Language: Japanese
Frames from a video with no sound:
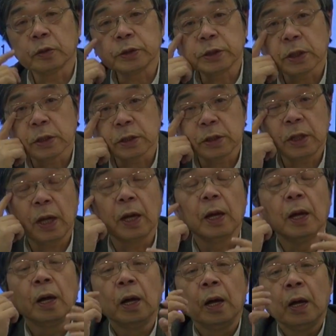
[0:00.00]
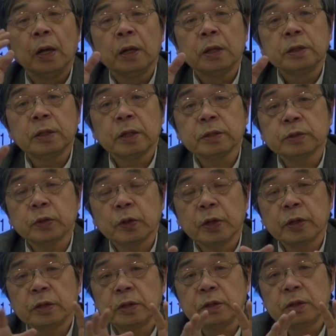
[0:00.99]
起きちゃって、で、そ
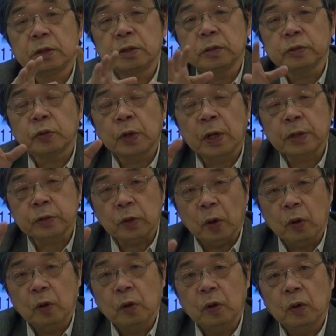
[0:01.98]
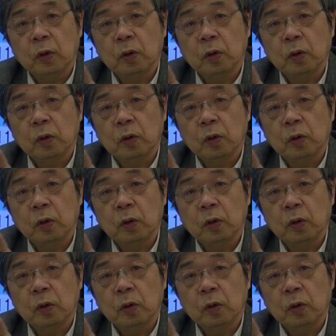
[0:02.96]
れ、その後、